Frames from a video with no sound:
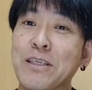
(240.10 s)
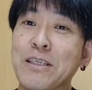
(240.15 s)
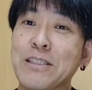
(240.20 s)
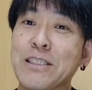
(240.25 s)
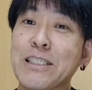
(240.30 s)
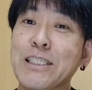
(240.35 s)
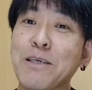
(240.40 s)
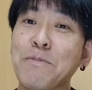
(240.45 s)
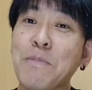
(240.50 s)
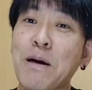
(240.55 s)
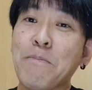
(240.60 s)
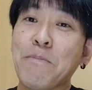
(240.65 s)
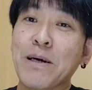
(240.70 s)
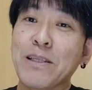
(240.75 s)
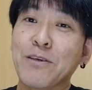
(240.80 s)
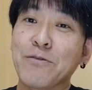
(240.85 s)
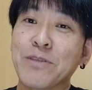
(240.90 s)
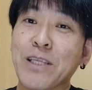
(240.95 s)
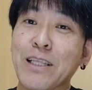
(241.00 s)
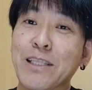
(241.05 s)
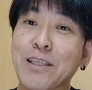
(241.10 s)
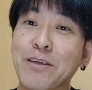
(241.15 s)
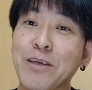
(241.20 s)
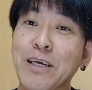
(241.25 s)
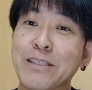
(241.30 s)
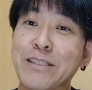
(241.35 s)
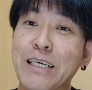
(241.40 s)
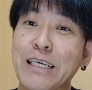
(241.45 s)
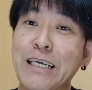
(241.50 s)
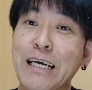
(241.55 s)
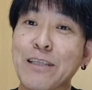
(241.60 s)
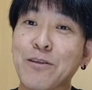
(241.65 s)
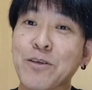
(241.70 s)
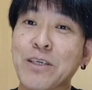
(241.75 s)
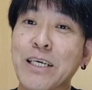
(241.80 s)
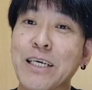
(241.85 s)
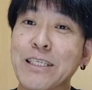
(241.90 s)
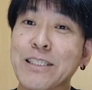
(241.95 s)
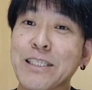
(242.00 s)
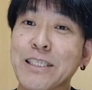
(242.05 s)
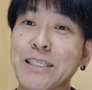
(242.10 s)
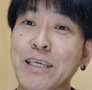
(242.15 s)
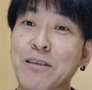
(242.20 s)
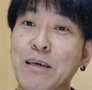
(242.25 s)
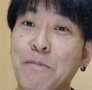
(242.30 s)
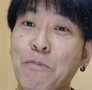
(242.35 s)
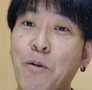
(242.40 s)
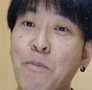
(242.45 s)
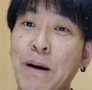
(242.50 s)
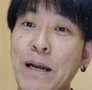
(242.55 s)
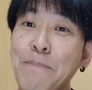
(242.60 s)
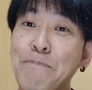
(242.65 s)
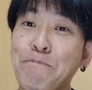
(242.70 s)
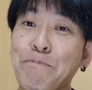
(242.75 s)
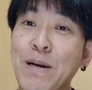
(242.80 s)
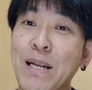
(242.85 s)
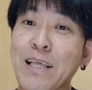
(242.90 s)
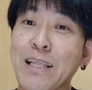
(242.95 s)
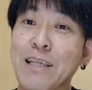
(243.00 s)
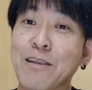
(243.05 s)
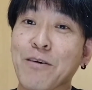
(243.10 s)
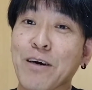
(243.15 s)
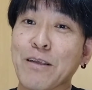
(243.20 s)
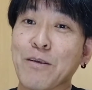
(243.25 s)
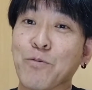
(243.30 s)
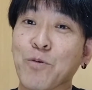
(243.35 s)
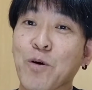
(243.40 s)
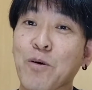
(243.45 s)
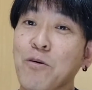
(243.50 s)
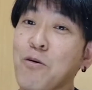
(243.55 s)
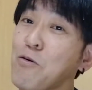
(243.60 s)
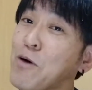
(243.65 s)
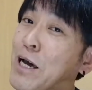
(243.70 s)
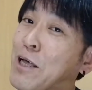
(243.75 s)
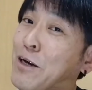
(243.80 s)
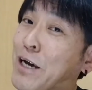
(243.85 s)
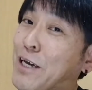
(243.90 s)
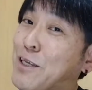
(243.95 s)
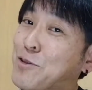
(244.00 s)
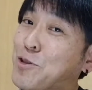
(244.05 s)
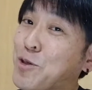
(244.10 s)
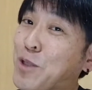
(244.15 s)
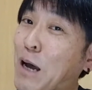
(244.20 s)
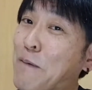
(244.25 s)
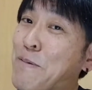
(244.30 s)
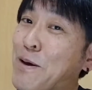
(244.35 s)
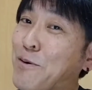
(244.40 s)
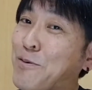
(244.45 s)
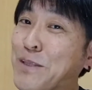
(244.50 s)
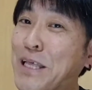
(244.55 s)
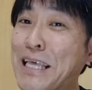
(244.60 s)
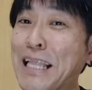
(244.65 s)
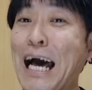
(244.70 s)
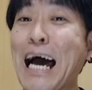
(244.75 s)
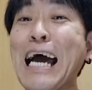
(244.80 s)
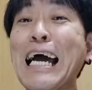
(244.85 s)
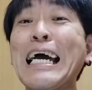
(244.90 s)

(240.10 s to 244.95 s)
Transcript: う自信満々に歌ってるやつが意外と気が小さいのがもうバレッバレなのが今回ちょっとあんまよくないな、